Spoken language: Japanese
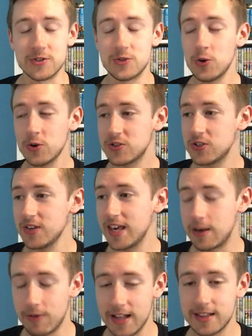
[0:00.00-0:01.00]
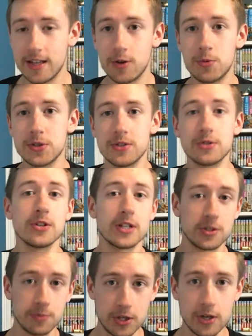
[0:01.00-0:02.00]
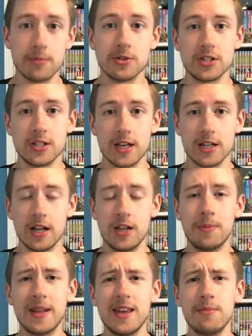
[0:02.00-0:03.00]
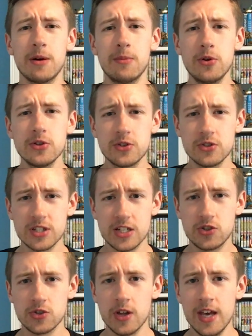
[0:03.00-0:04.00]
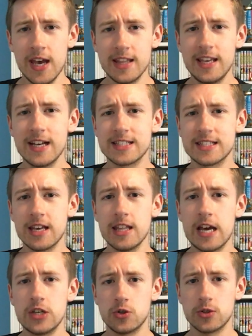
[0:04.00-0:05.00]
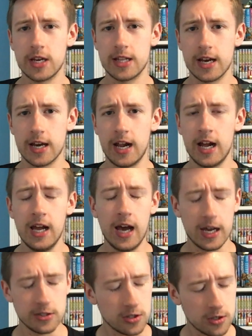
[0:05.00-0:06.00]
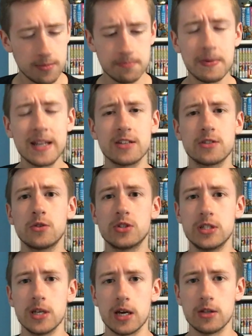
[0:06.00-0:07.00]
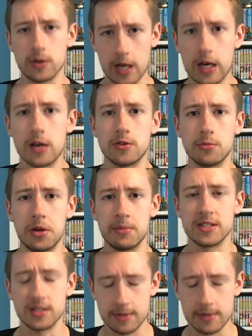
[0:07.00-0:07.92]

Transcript: すごろく寸劇はって思っている人たちもいるかもしれないけど、まだ今もう少しね、ちょっと手がつかない状態だから、まだ少しかかると思います。